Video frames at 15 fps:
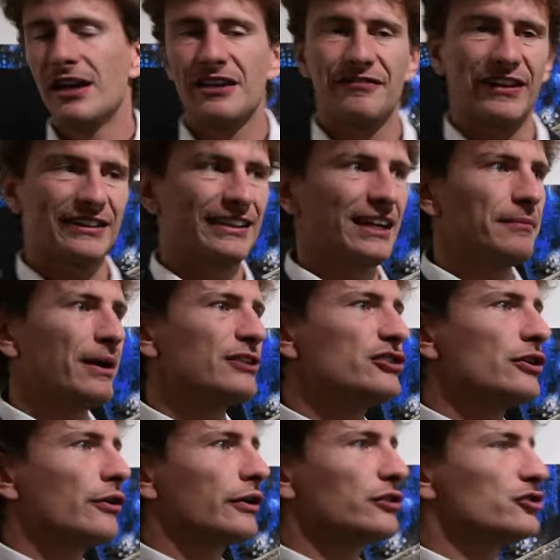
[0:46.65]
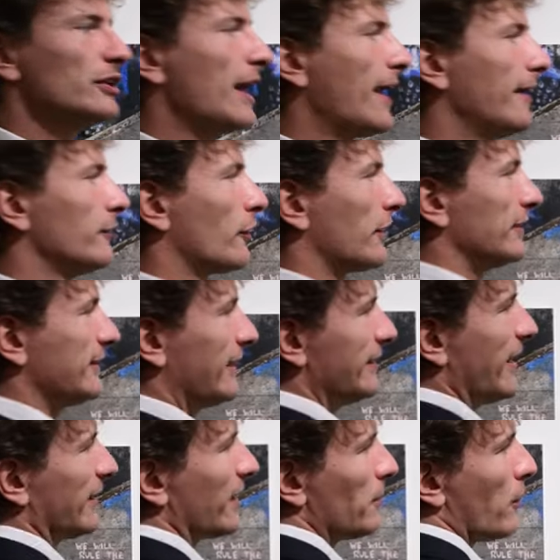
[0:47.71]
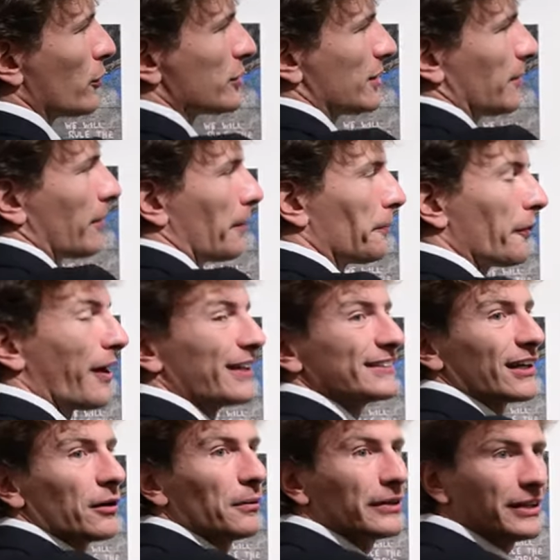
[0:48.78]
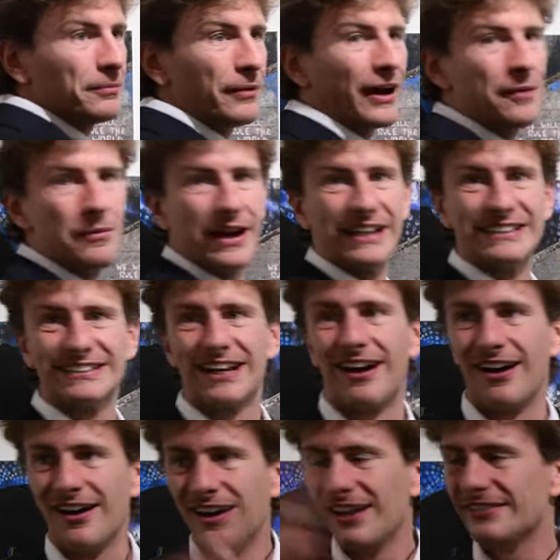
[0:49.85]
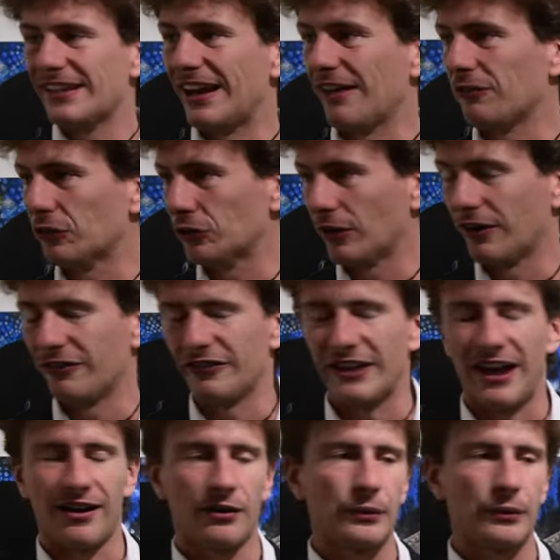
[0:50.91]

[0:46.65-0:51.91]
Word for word: Infatti l'immagine originale non ritagliata mostra proprio la sagoma del parabrezza nella fotografia,